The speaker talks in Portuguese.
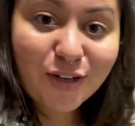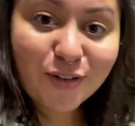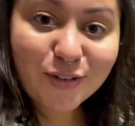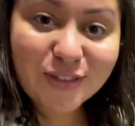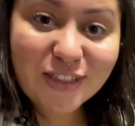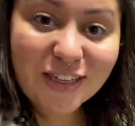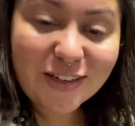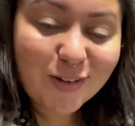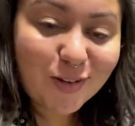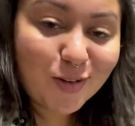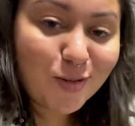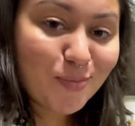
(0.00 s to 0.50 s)

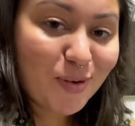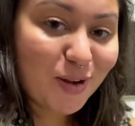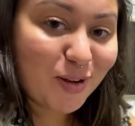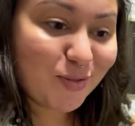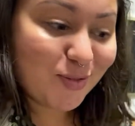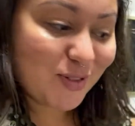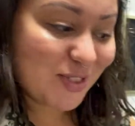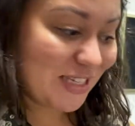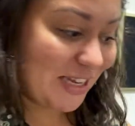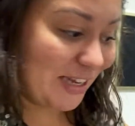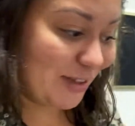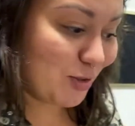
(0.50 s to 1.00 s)
Tá tudo
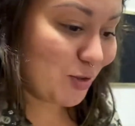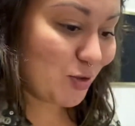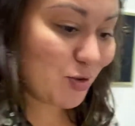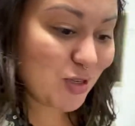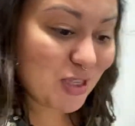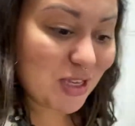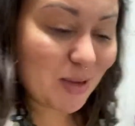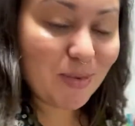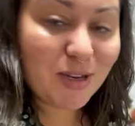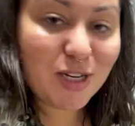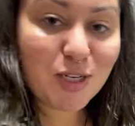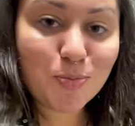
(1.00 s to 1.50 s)
bagunçado
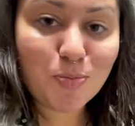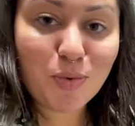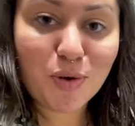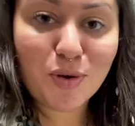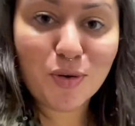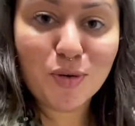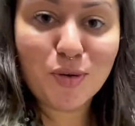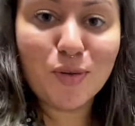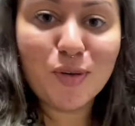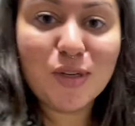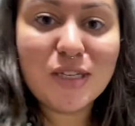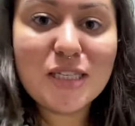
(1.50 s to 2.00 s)
justamente porque
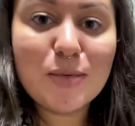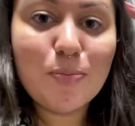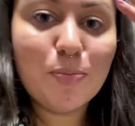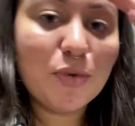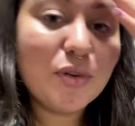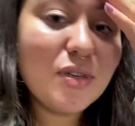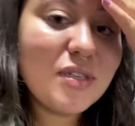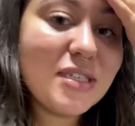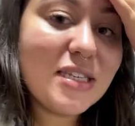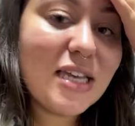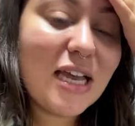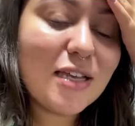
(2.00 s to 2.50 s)
eu tô nesse
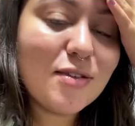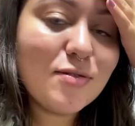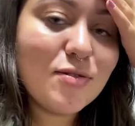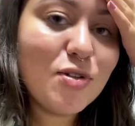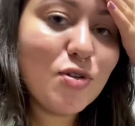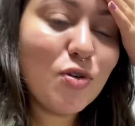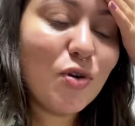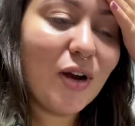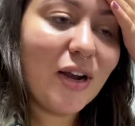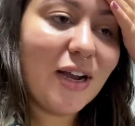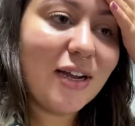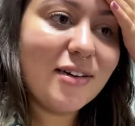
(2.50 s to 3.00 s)
processo
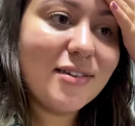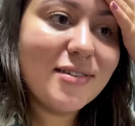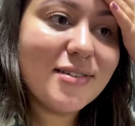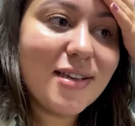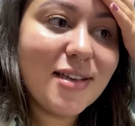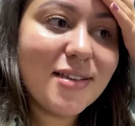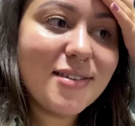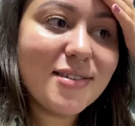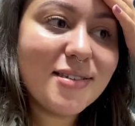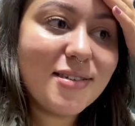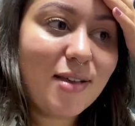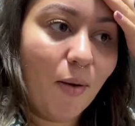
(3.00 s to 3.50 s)
de
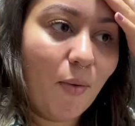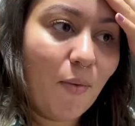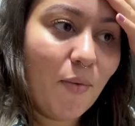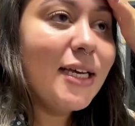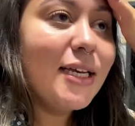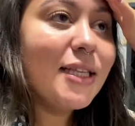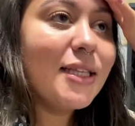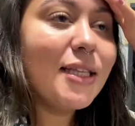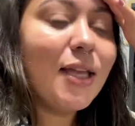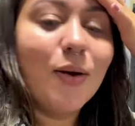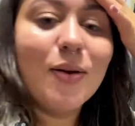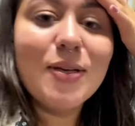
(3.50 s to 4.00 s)
organização.
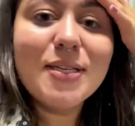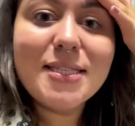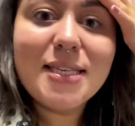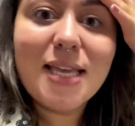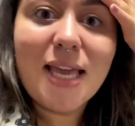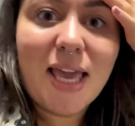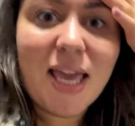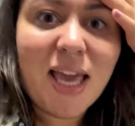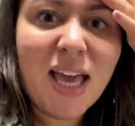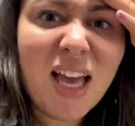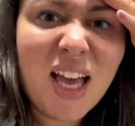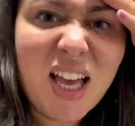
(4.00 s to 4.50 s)
Então,
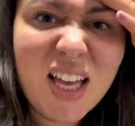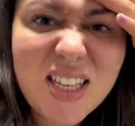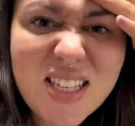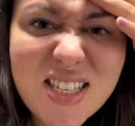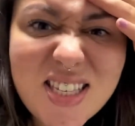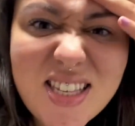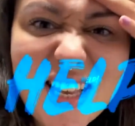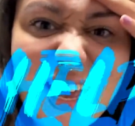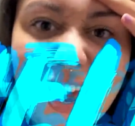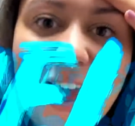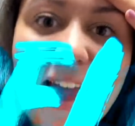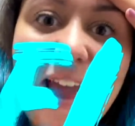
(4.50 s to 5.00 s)
assim,
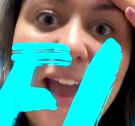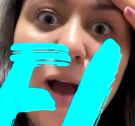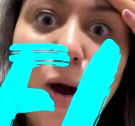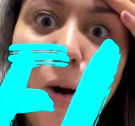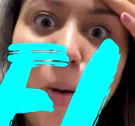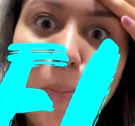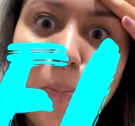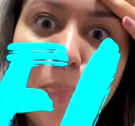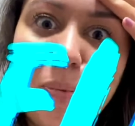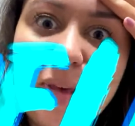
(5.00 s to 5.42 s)
help.